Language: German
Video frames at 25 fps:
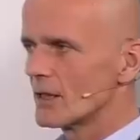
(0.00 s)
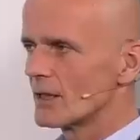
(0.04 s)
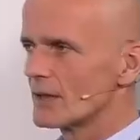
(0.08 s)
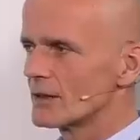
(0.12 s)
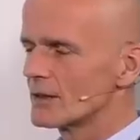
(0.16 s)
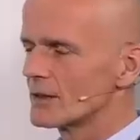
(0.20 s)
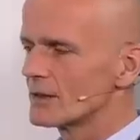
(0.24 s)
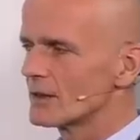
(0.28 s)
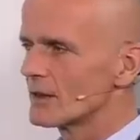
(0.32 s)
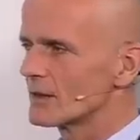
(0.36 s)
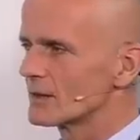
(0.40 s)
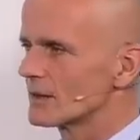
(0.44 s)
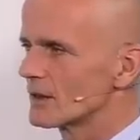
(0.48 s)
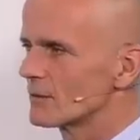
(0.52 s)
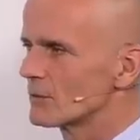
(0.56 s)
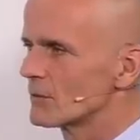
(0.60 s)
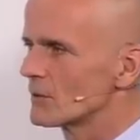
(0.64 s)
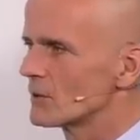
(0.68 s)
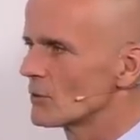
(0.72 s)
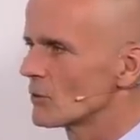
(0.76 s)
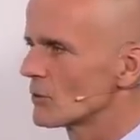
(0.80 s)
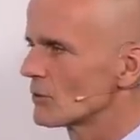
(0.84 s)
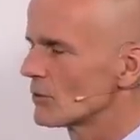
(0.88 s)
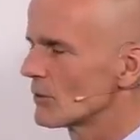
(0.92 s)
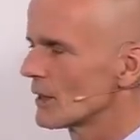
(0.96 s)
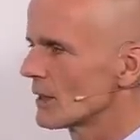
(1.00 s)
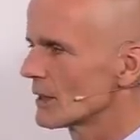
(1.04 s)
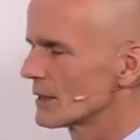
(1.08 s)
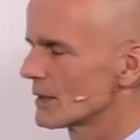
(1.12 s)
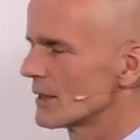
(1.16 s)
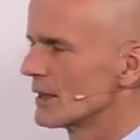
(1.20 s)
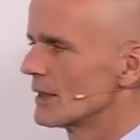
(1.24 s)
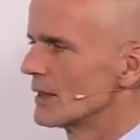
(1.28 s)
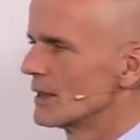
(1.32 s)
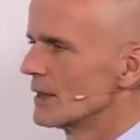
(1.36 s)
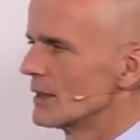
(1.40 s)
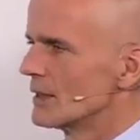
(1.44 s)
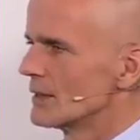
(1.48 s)
einigen Jahren ein
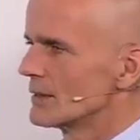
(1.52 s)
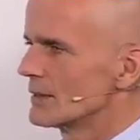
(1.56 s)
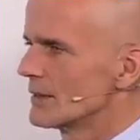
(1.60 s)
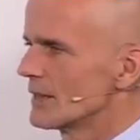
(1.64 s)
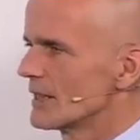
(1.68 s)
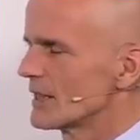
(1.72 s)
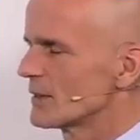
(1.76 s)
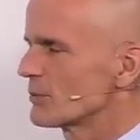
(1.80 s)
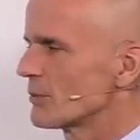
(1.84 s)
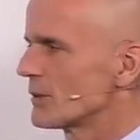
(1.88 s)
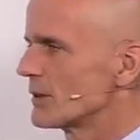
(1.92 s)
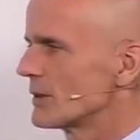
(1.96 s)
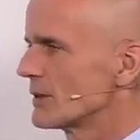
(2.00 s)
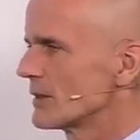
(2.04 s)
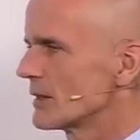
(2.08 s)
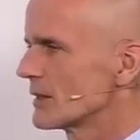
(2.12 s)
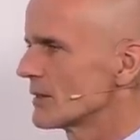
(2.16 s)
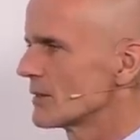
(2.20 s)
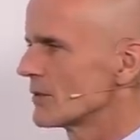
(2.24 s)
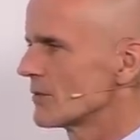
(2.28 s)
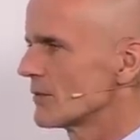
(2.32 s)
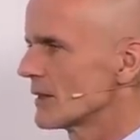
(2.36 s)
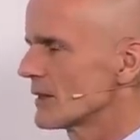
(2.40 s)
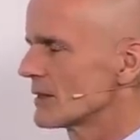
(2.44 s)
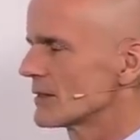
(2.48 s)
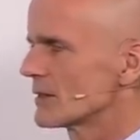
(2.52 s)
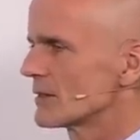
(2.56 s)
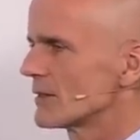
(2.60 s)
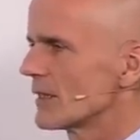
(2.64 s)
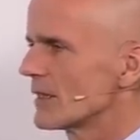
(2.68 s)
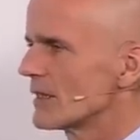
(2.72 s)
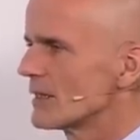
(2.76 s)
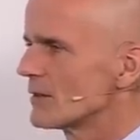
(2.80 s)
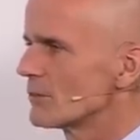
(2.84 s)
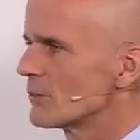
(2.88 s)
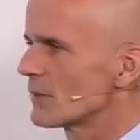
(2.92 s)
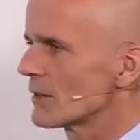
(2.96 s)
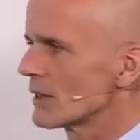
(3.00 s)
Billionenmarkt, der expandiert, wächst in
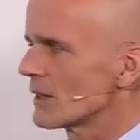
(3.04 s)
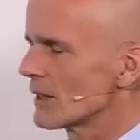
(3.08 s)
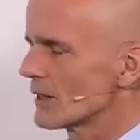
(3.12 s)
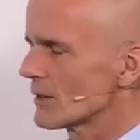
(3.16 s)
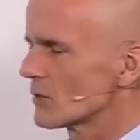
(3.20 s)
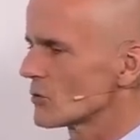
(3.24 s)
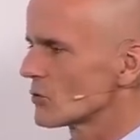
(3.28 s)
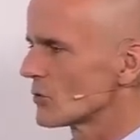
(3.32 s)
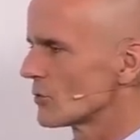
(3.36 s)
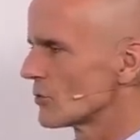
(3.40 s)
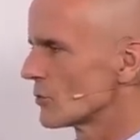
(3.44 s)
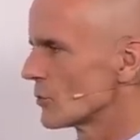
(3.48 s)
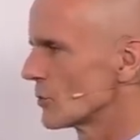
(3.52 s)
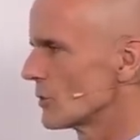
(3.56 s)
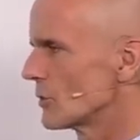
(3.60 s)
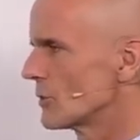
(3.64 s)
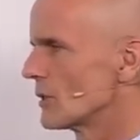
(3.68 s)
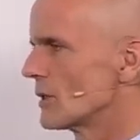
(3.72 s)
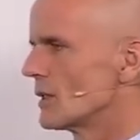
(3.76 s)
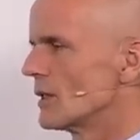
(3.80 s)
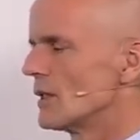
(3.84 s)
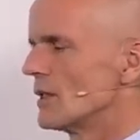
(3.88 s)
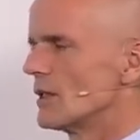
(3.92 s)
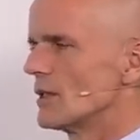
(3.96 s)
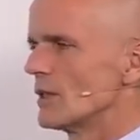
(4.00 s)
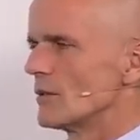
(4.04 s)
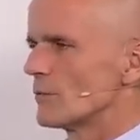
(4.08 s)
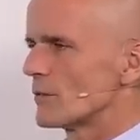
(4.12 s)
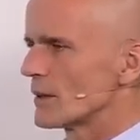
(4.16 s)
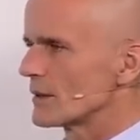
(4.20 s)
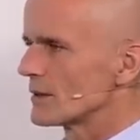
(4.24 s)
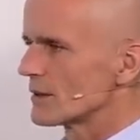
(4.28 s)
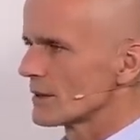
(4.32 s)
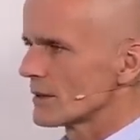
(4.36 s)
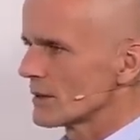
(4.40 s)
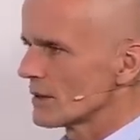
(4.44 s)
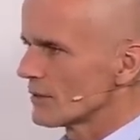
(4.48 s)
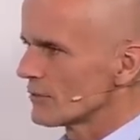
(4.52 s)
allen Bereichen, sowohl
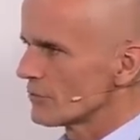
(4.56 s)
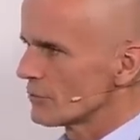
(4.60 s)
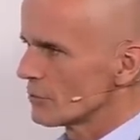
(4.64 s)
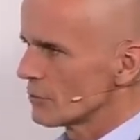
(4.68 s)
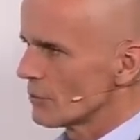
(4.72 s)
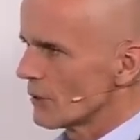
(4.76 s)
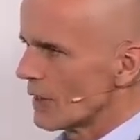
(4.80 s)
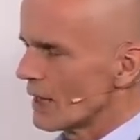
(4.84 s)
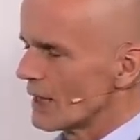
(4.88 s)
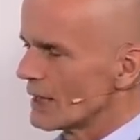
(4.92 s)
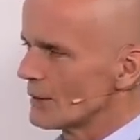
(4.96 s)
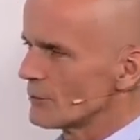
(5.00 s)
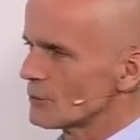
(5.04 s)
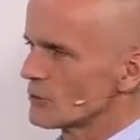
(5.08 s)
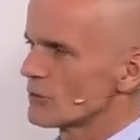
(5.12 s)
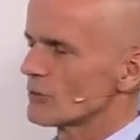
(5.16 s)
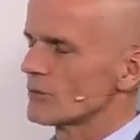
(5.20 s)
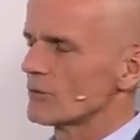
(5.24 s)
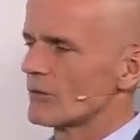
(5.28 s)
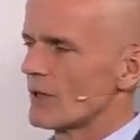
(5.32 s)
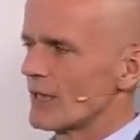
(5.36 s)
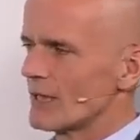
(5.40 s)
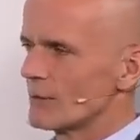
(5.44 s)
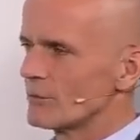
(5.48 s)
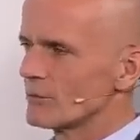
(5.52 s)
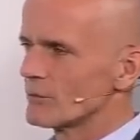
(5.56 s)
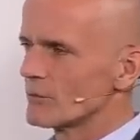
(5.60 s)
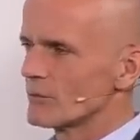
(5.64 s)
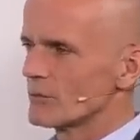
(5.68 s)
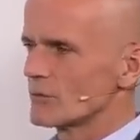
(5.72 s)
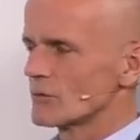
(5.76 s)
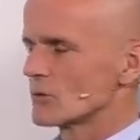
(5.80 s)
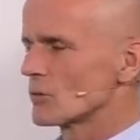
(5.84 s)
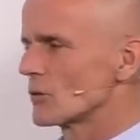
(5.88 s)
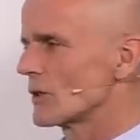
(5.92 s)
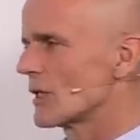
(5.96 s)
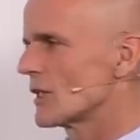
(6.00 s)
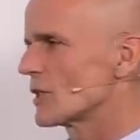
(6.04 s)
Batterien für Heim,
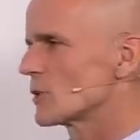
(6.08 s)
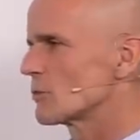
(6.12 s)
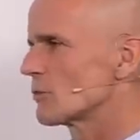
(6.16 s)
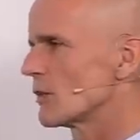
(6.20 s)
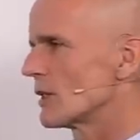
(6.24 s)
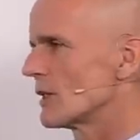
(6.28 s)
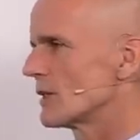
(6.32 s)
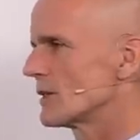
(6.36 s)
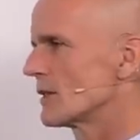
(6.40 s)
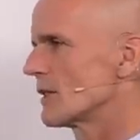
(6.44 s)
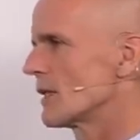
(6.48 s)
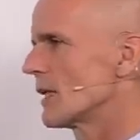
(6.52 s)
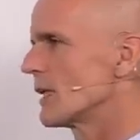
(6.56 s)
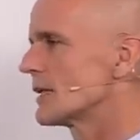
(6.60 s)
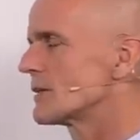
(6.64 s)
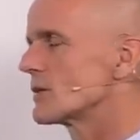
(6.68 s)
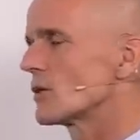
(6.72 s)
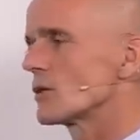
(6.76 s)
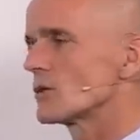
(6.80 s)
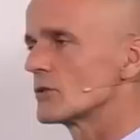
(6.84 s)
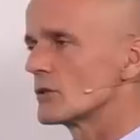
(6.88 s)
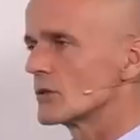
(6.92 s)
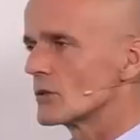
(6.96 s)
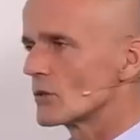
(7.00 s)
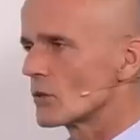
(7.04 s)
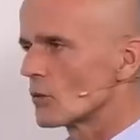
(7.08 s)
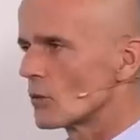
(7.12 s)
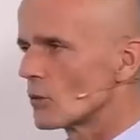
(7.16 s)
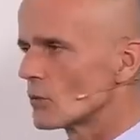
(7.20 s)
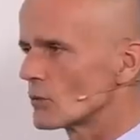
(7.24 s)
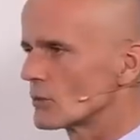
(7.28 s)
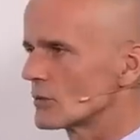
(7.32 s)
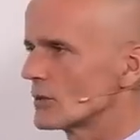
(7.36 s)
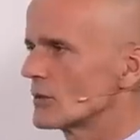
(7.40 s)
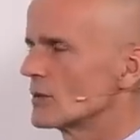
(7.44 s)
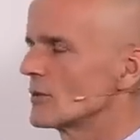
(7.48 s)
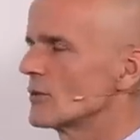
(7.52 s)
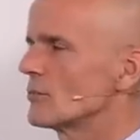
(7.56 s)
Heimsolarspeicher als auch die
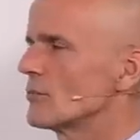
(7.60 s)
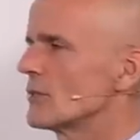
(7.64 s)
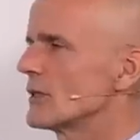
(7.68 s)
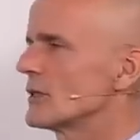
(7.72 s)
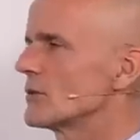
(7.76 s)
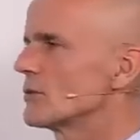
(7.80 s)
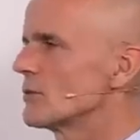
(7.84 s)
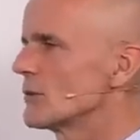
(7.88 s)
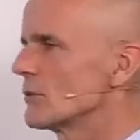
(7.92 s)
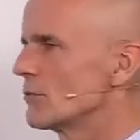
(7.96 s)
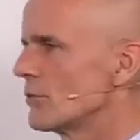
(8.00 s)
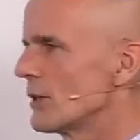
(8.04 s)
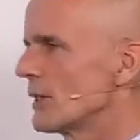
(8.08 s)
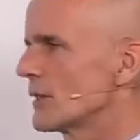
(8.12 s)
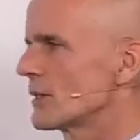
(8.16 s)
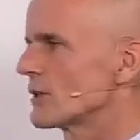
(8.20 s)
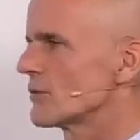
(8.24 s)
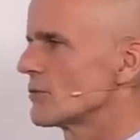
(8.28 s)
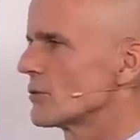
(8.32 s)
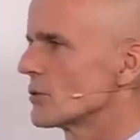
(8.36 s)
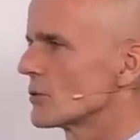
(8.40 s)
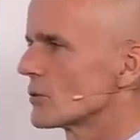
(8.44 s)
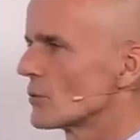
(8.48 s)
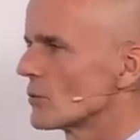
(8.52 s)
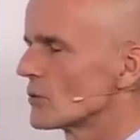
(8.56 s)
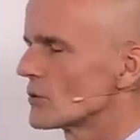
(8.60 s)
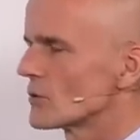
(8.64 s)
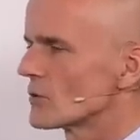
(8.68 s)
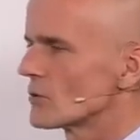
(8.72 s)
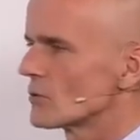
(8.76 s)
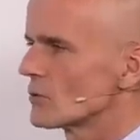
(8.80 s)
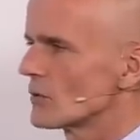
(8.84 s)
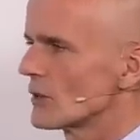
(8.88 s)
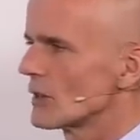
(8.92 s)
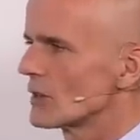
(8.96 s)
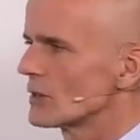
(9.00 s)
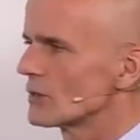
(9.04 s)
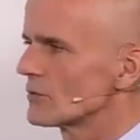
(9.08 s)
großen Battery Packs für große
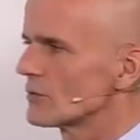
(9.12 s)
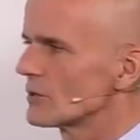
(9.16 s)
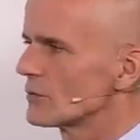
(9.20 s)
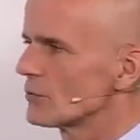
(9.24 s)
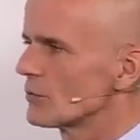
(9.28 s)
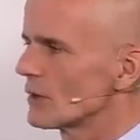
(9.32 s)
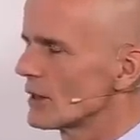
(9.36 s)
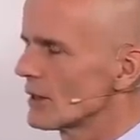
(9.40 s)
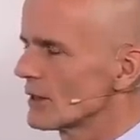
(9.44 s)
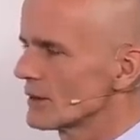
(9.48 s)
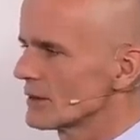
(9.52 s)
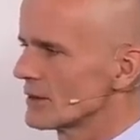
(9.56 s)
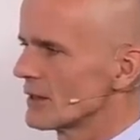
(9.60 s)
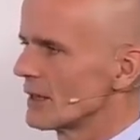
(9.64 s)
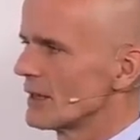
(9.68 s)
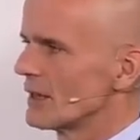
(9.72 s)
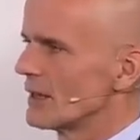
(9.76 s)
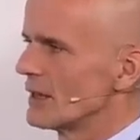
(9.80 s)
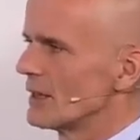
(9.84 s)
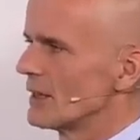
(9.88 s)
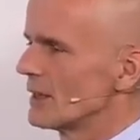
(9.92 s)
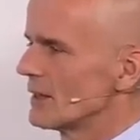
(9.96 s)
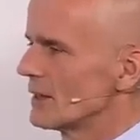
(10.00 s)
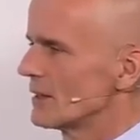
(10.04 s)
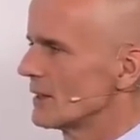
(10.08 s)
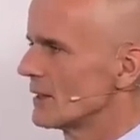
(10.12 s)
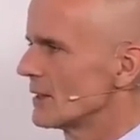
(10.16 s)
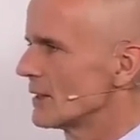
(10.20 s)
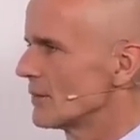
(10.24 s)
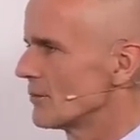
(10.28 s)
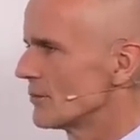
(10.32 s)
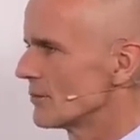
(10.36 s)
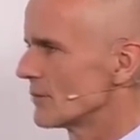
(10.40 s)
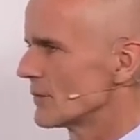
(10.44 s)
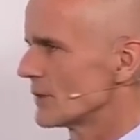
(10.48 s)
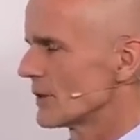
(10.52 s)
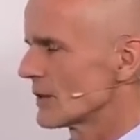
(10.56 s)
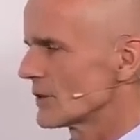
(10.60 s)
Solar- und Windparks.
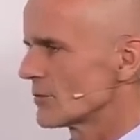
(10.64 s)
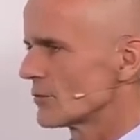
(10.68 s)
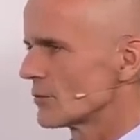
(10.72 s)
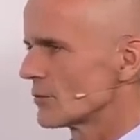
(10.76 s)
Ähm, das